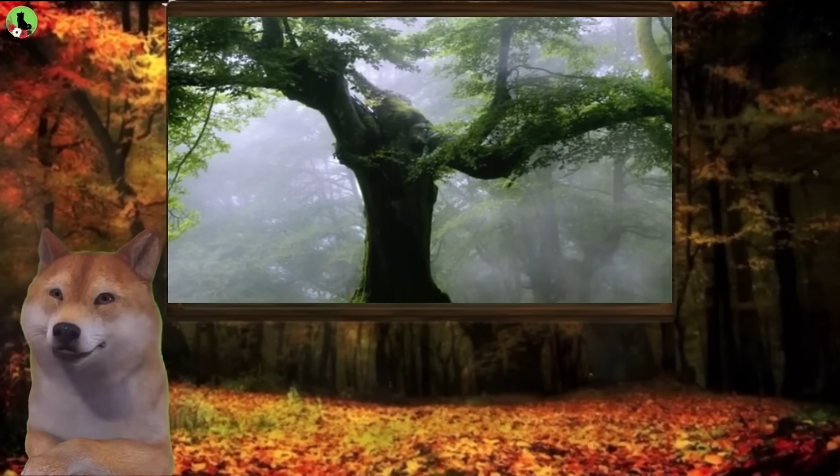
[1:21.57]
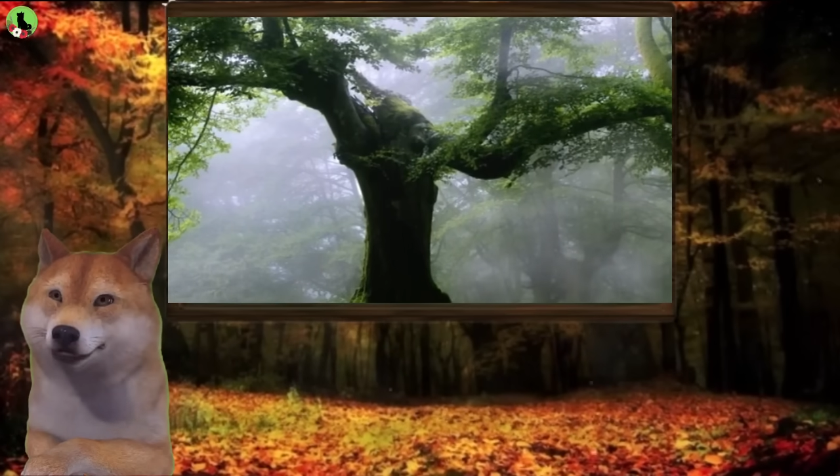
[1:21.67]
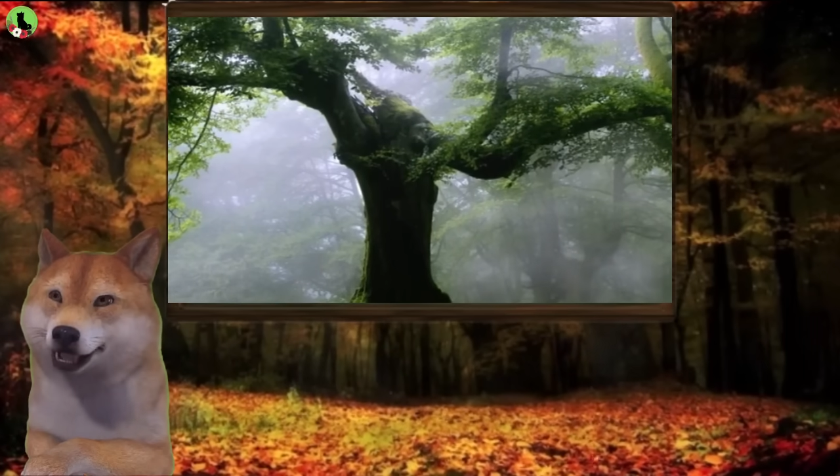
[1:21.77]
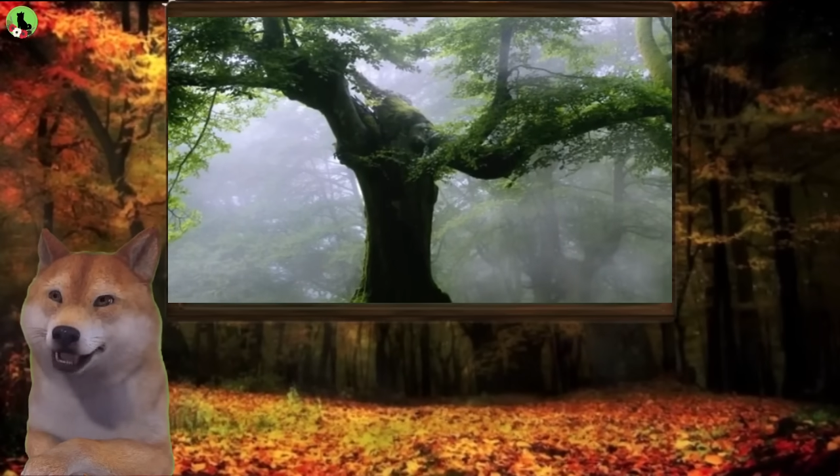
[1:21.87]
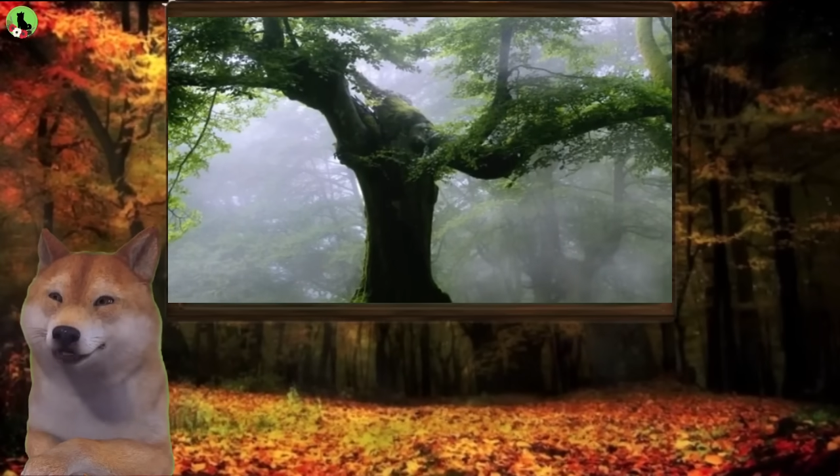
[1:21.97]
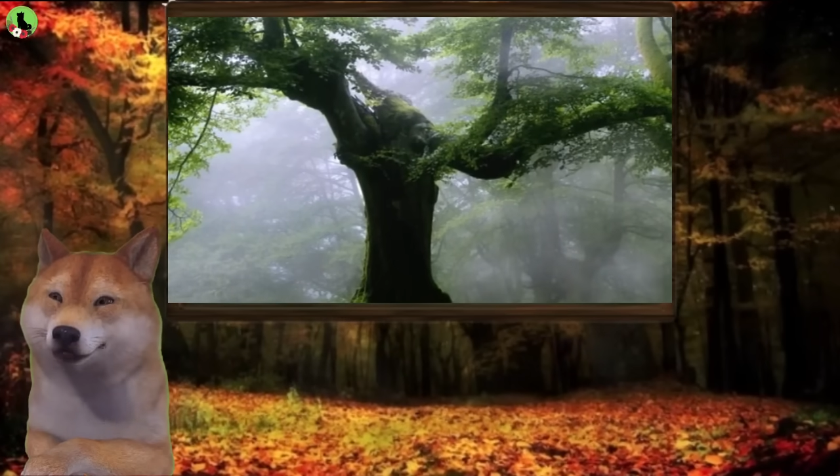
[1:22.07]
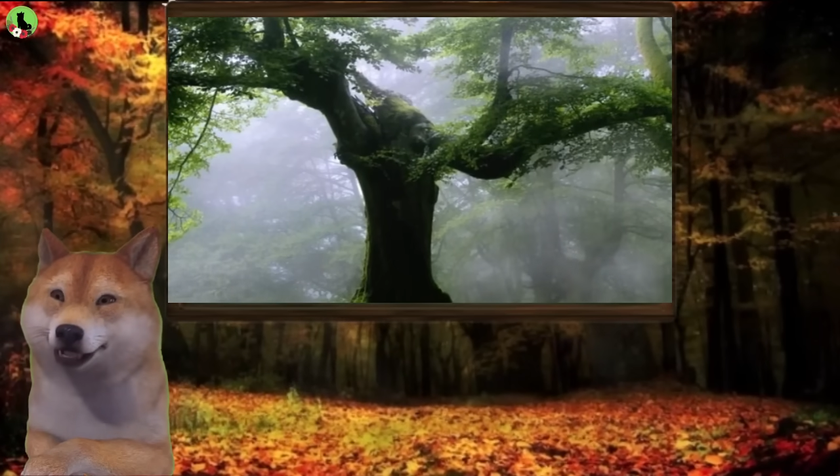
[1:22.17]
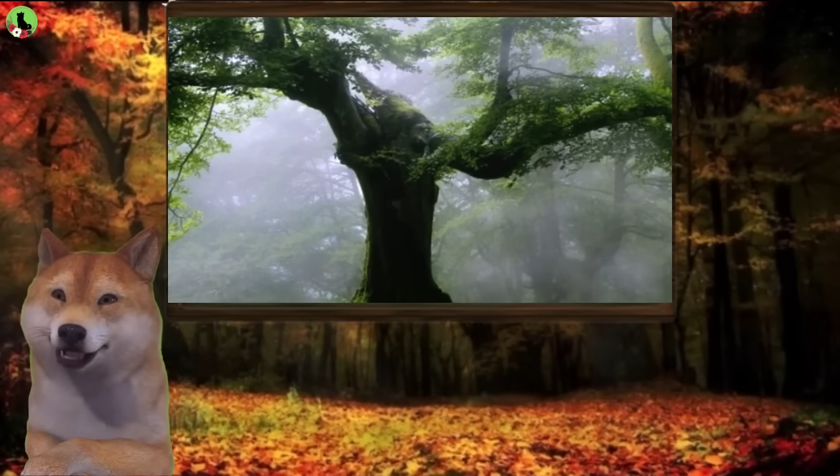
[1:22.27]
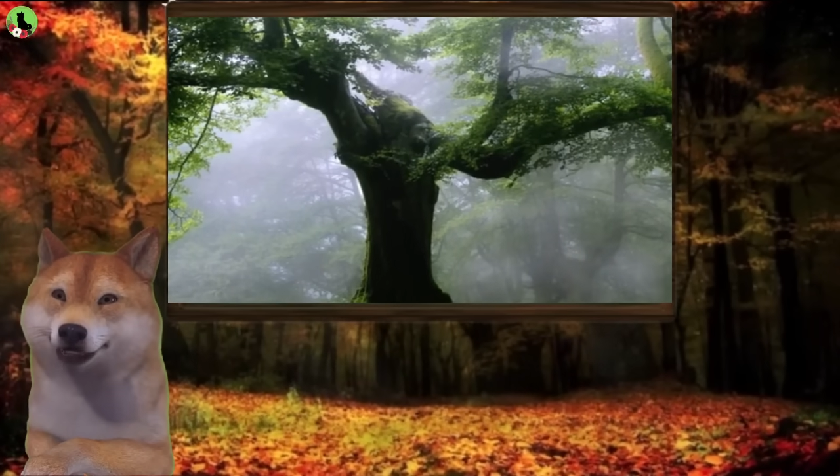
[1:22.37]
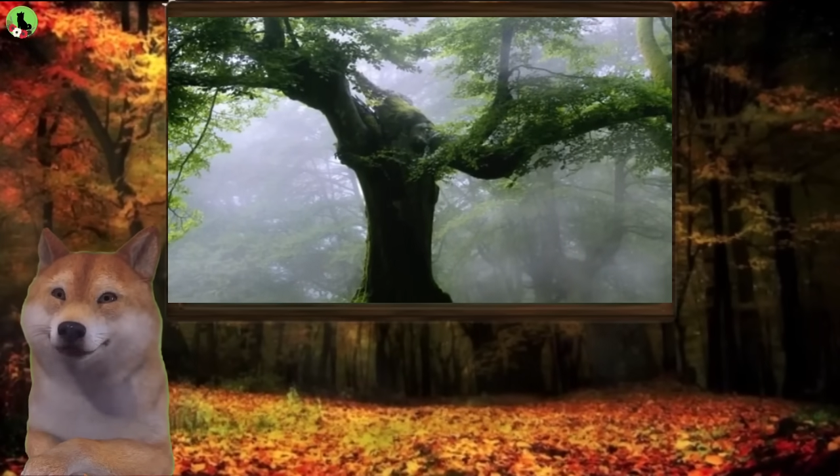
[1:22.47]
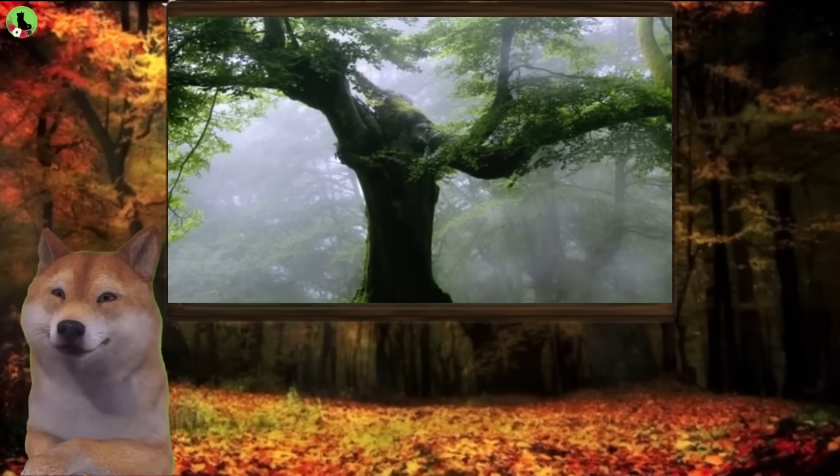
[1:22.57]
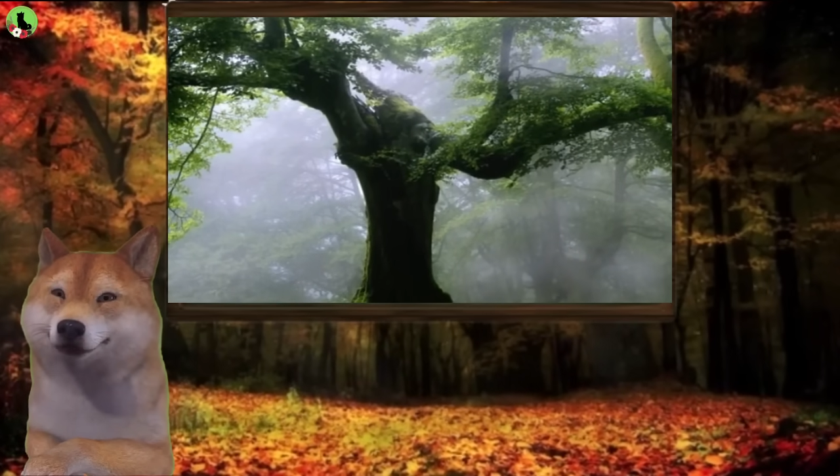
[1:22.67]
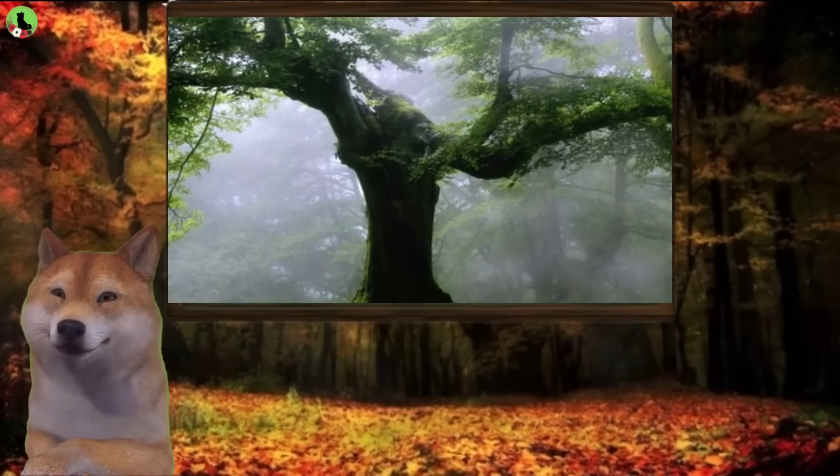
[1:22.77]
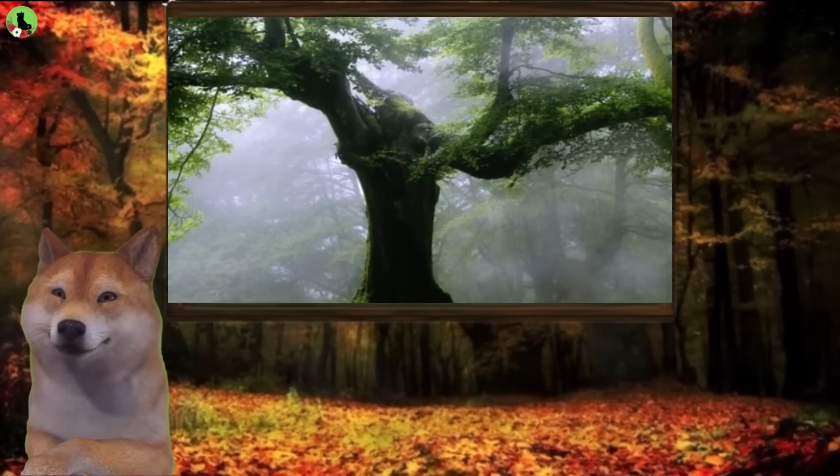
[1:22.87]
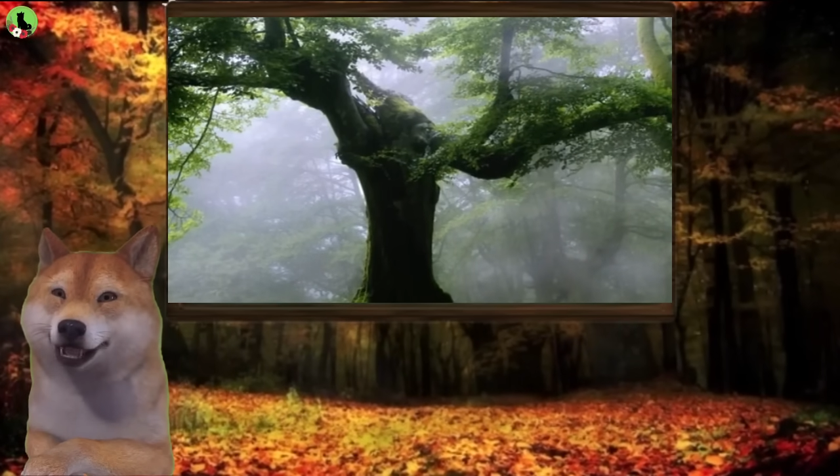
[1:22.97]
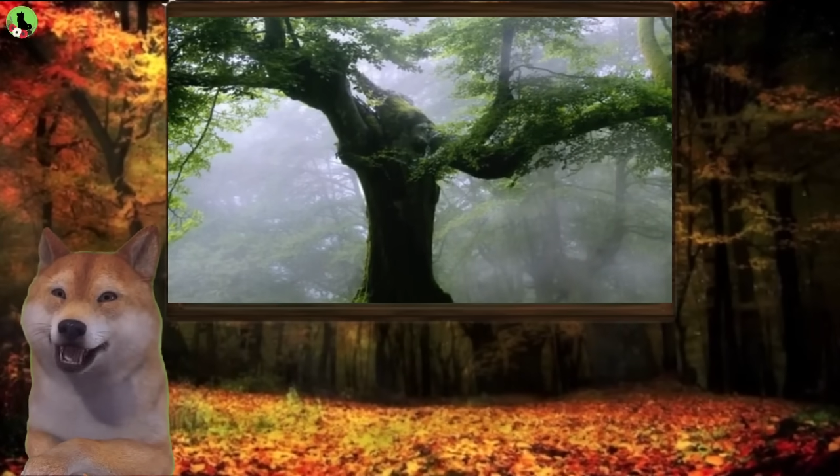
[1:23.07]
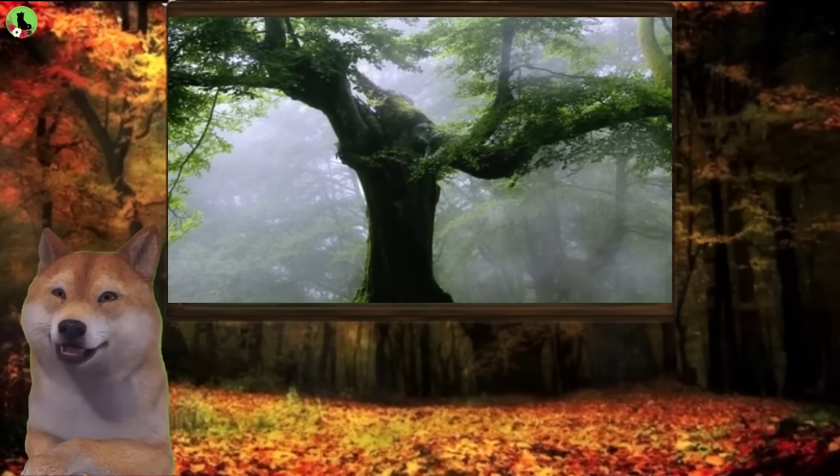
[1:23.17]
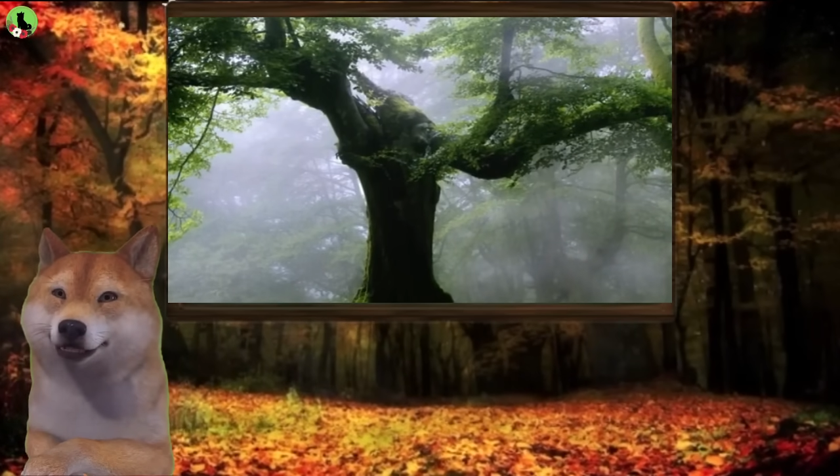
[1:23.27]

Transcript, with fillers: それでも構わないっつって